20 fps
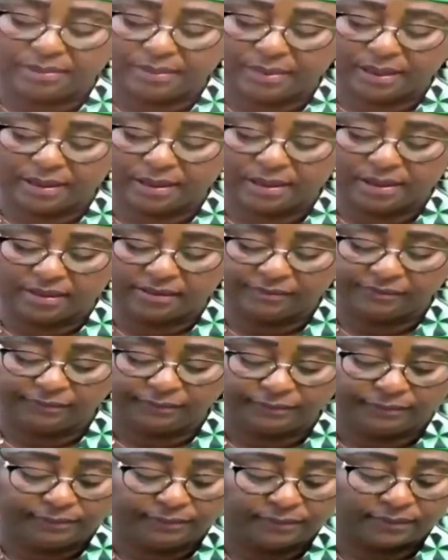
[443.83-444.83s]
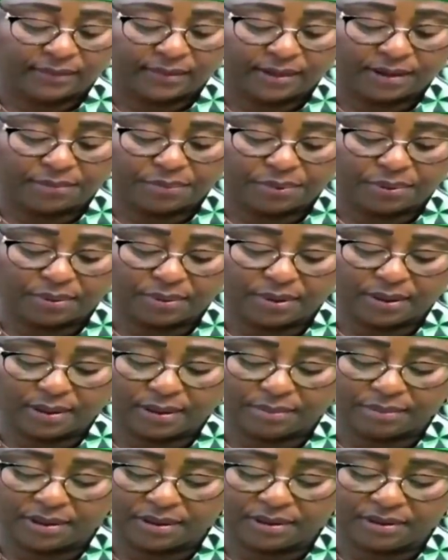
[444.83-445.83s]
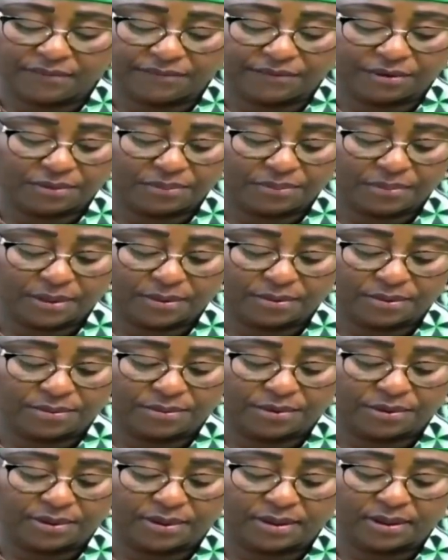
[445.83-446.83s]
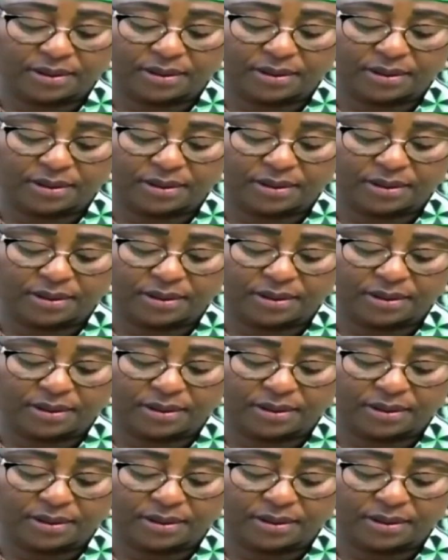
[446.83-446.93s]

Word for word: donné l'importance du contrôle des experts indépendants